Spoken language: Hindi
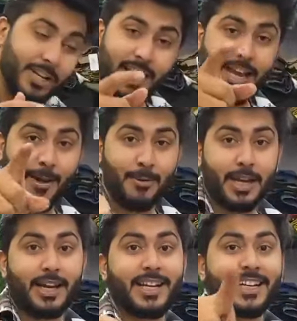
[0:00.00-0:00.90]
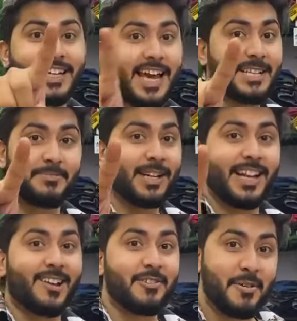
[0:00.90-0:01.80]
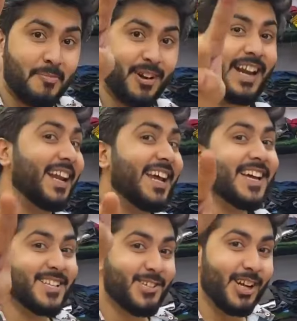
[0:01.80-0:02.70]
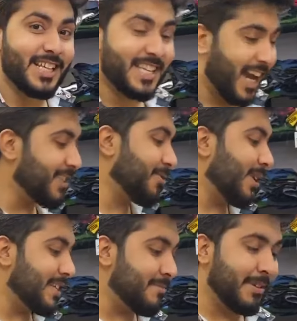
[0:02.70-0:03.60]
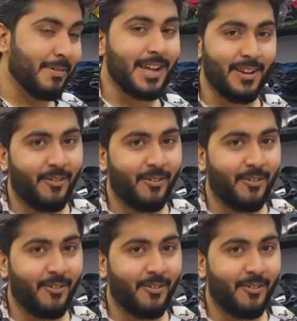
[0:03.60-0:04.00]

ये अभी का नहीं है टैक्स भी नहीं लगे हुए ये पुराने जो ले जा चुके हैं समीर भाई ये